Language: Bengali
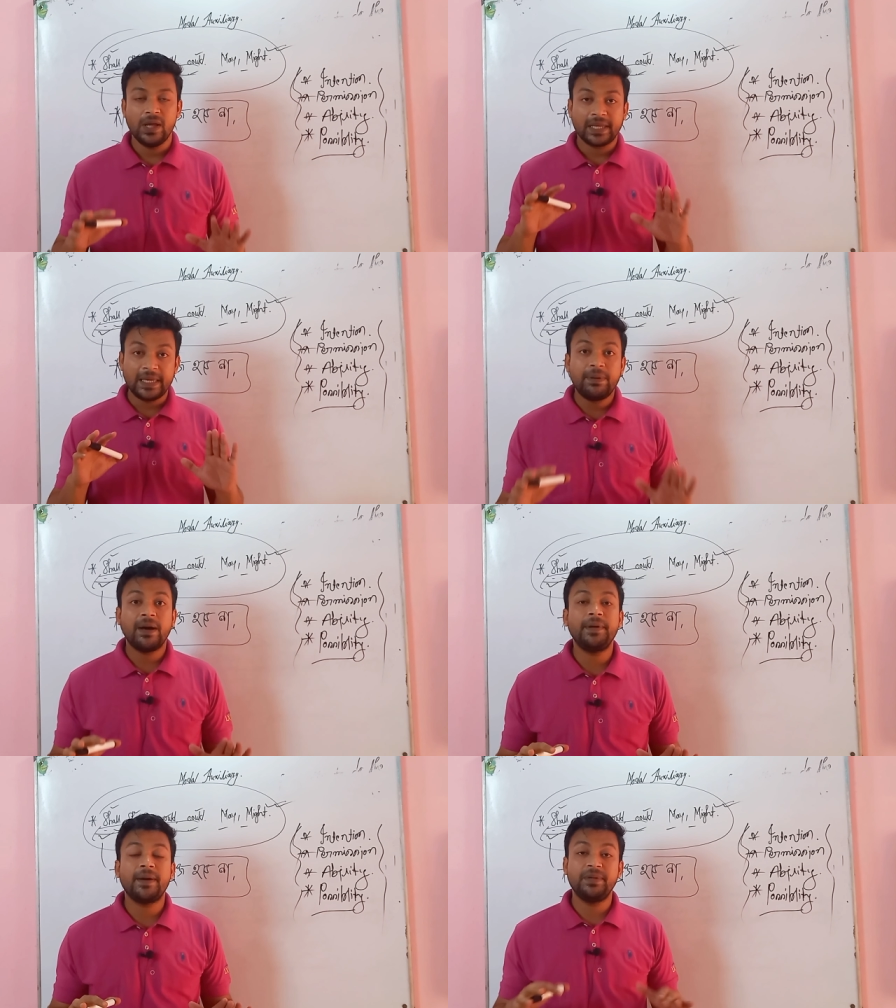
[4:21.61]

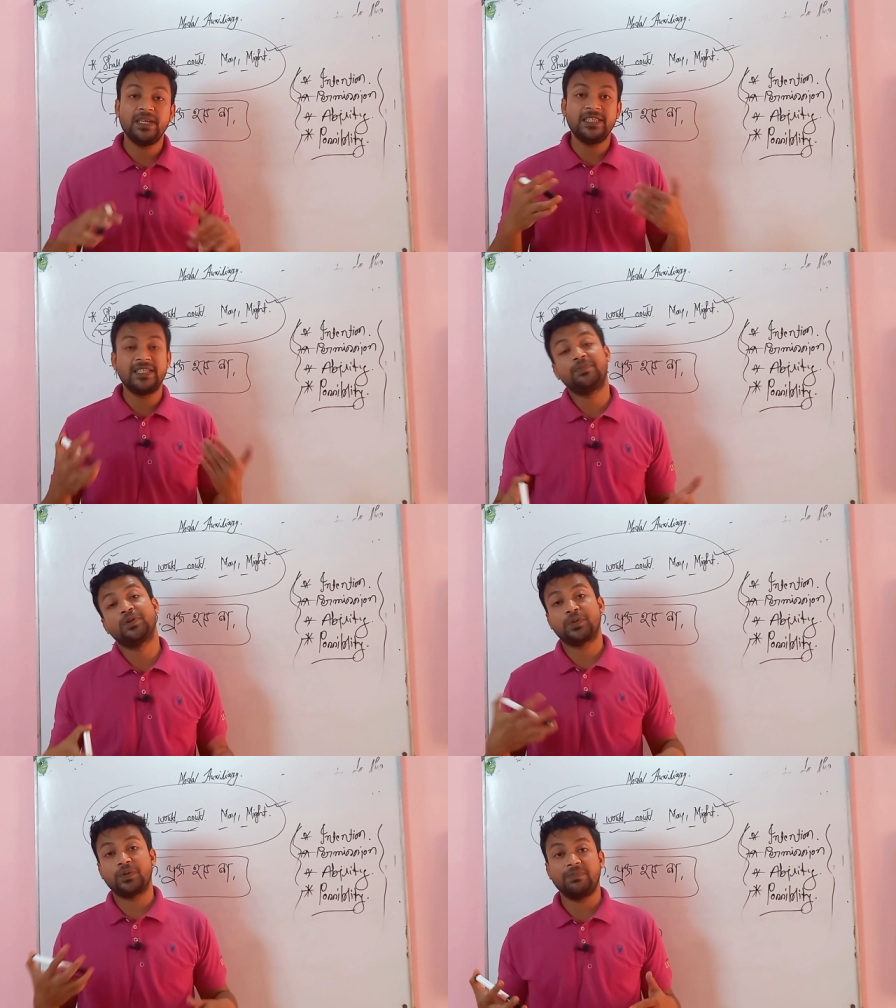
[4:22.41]
কীভাবে আপনি নিজের
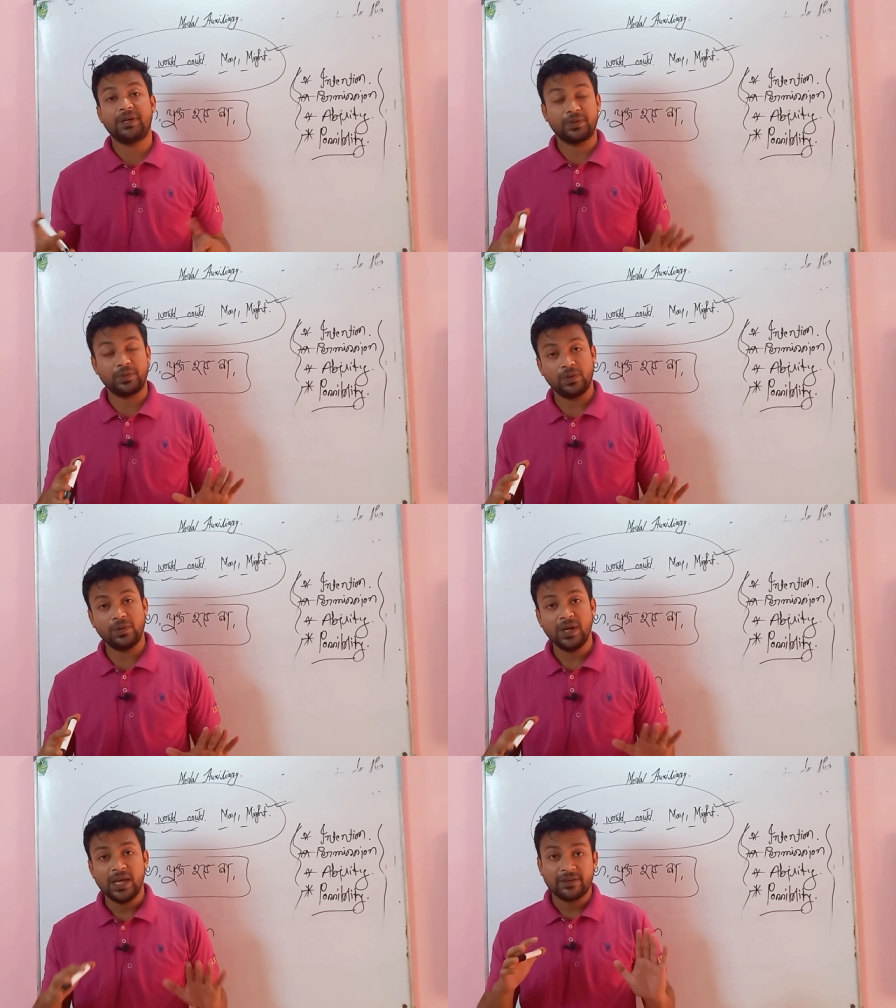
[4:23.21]
মতো করে বাক্যগুলো
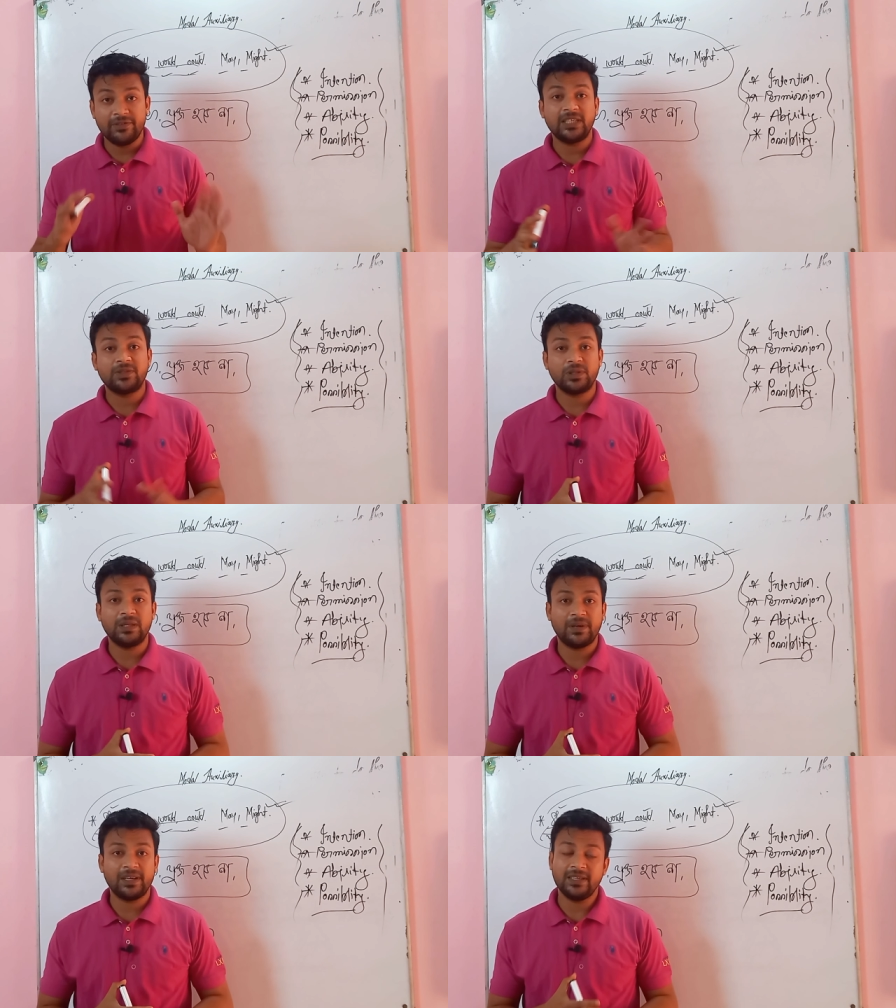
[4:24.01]
ক্রিয়েট করতে
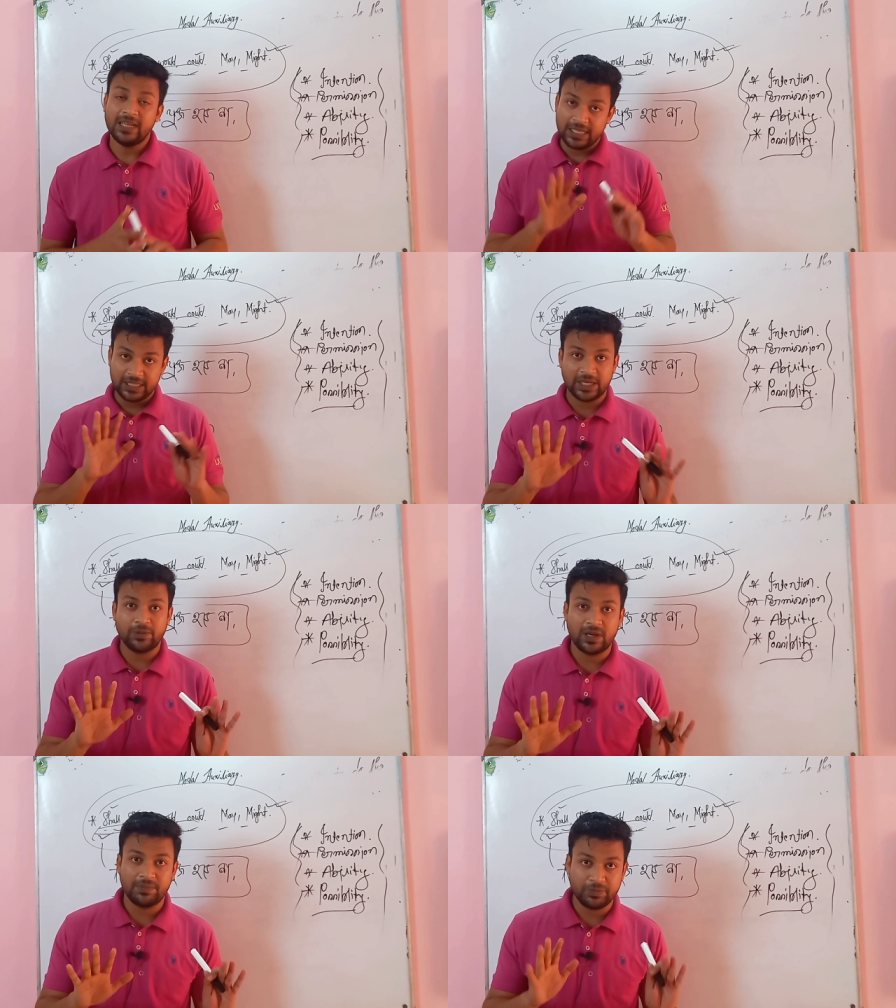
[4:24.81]
পারেন
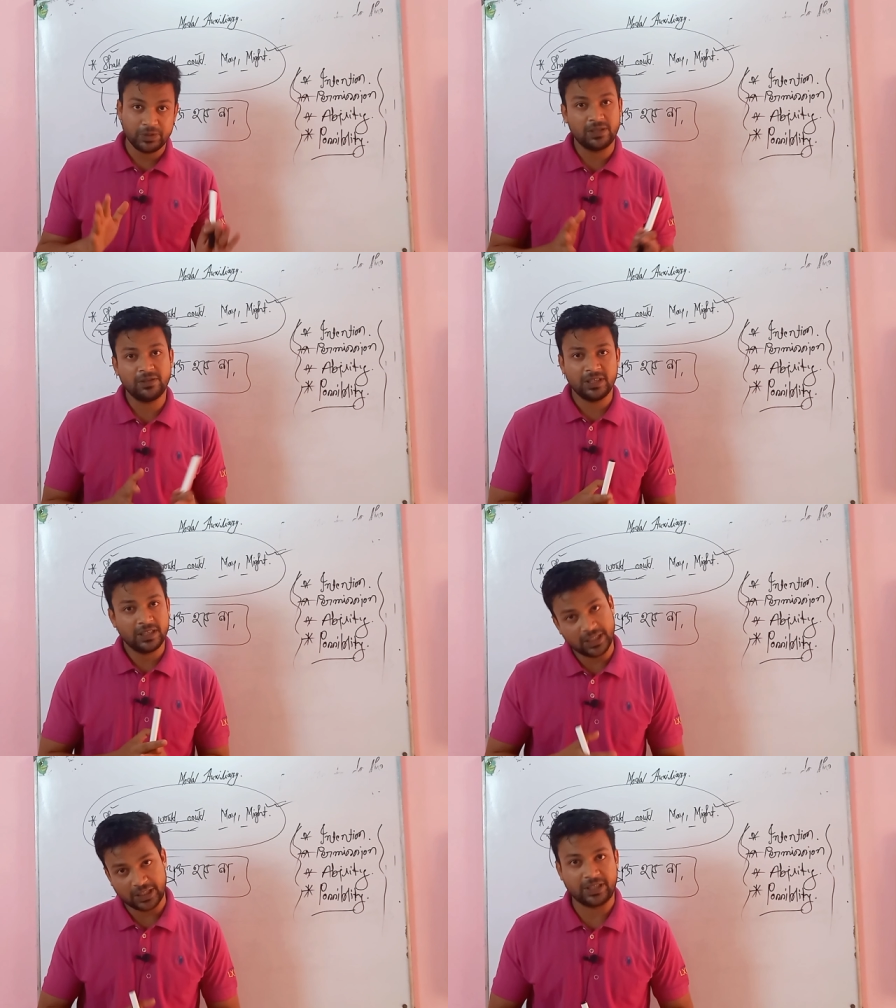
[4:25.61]
সেগুলো আমি বোঝানোর
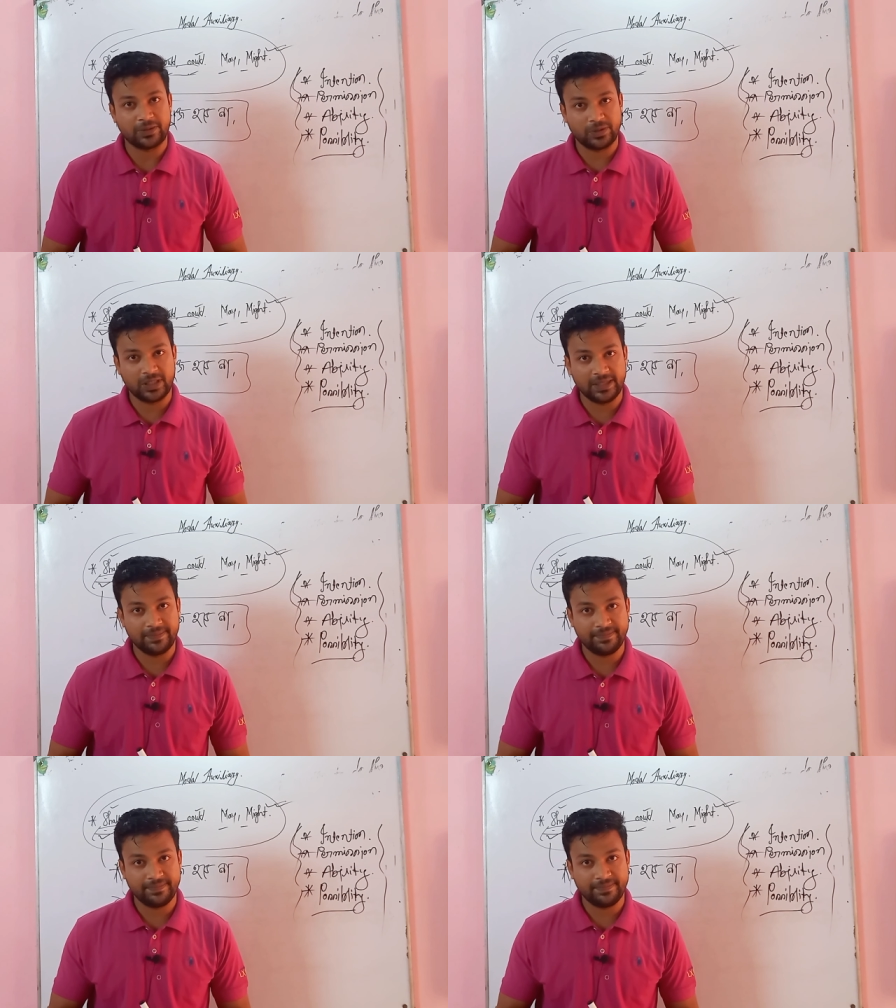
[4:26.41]
চেষ্টা করছি